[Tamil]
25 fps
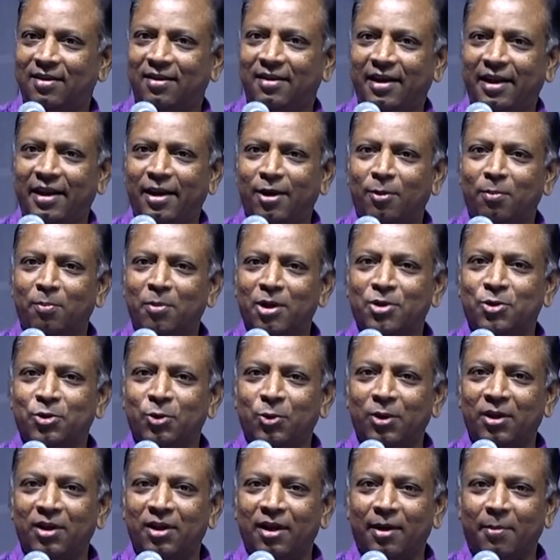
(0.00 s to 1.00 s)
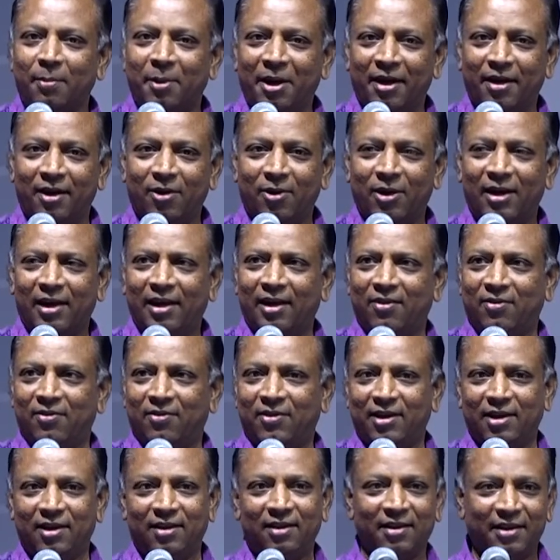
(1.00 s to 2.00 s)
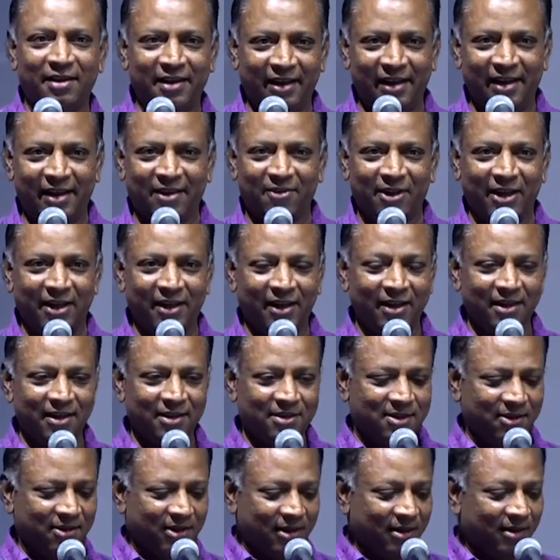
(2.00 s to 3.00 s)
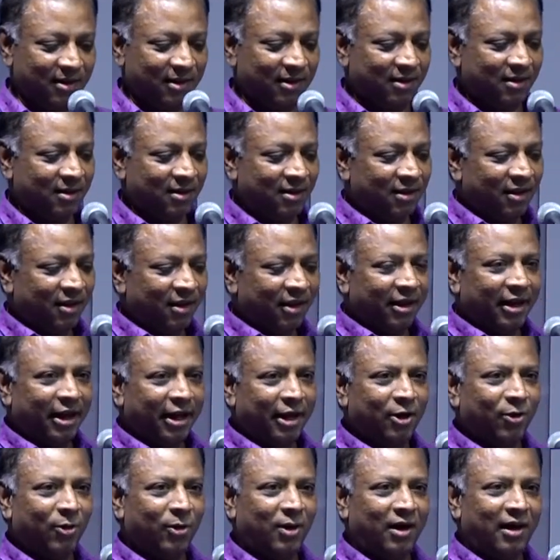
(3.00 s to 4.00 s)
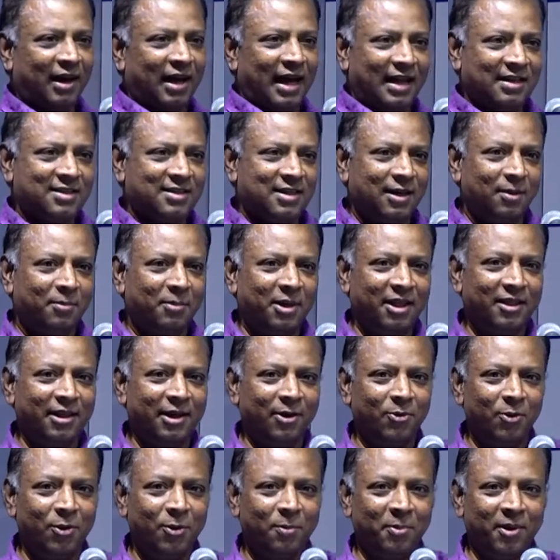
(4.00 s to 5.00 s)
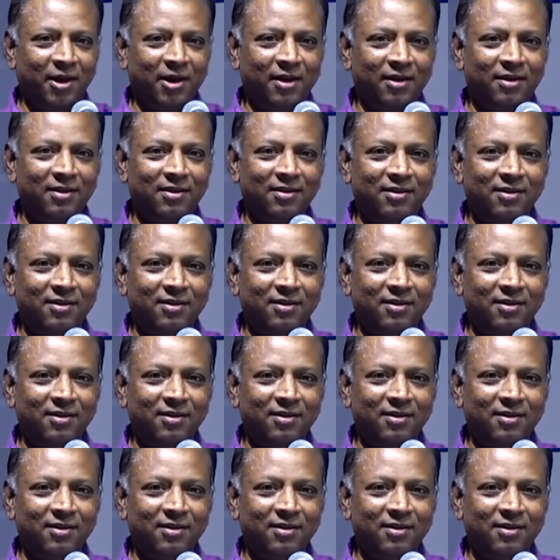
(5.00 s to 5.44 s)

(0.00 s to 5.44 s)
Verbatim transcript: டீ ரொம்ப சுடுது அப்படின்னோடனே அவர் அந்த டீயை வாங்கி என்ன செய்வார்னா இன்னொரு கிளாஸில் மாற்றி கொடுப்பாரு